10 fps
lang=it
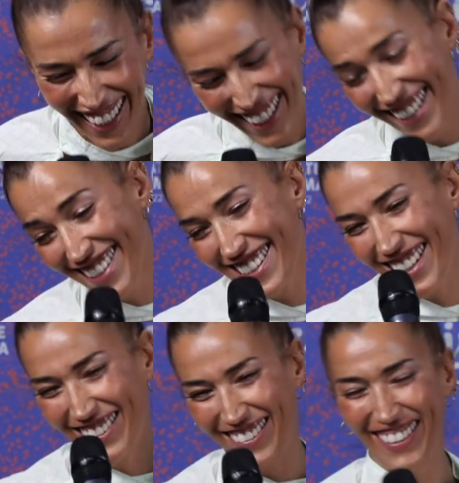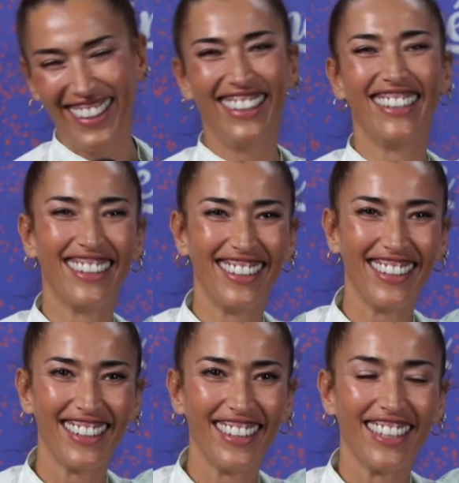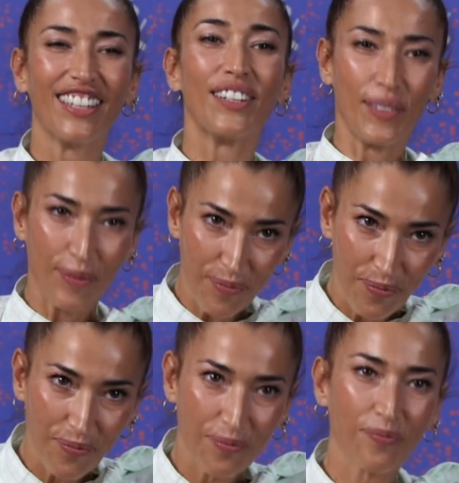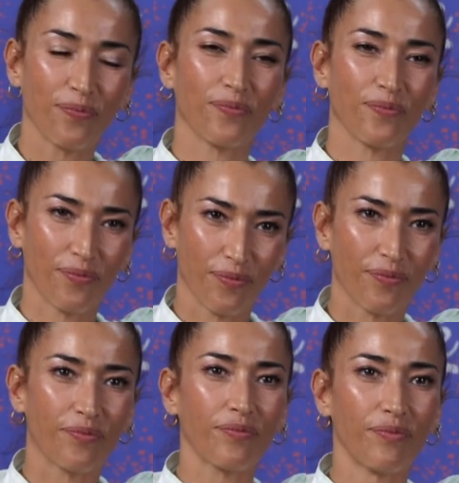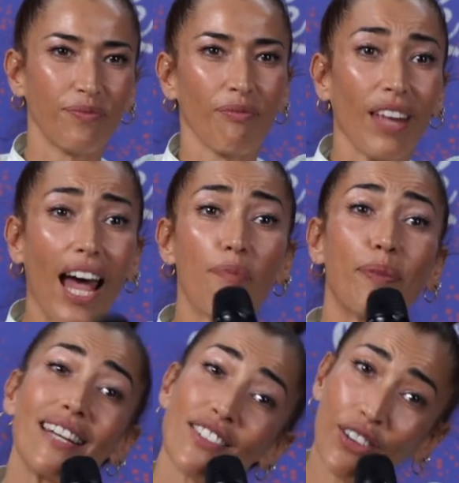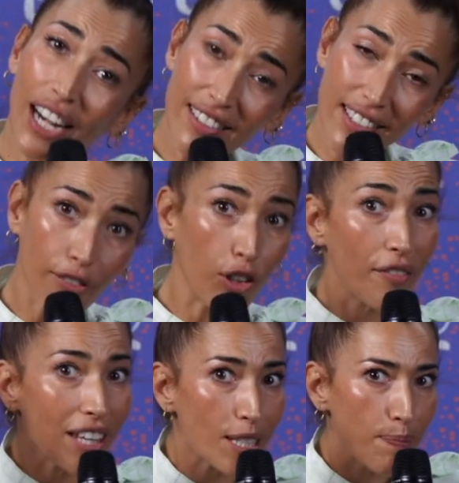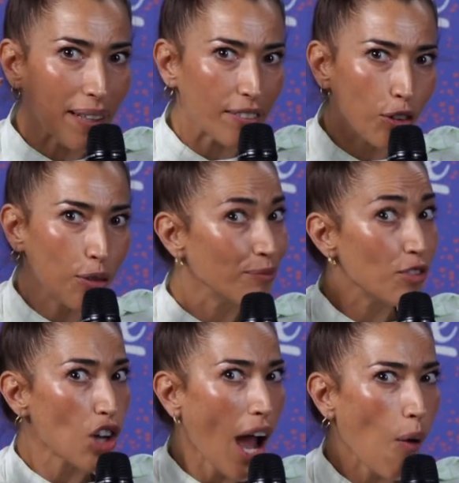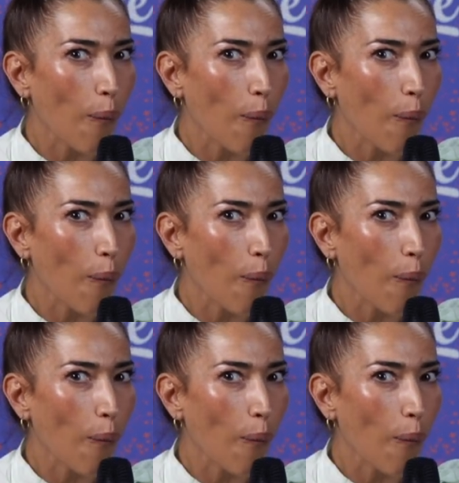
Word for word: Ci sì. vediamo in sala con la California e grazie mille. A presto, grazie a voi, vi aspetto. Ciao.